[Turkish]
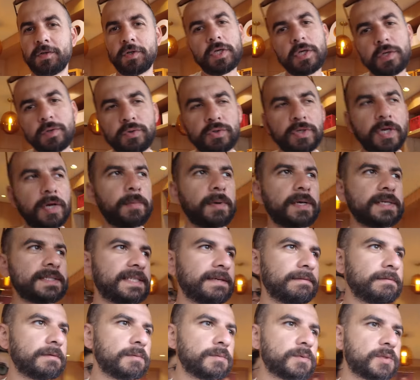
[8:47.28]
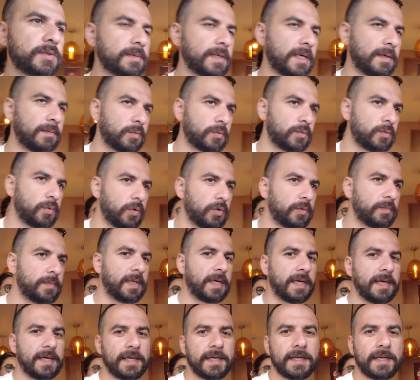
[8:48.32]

İyi güzel ben sevindim canım yani mutlu oldum Baksana, da. Baksana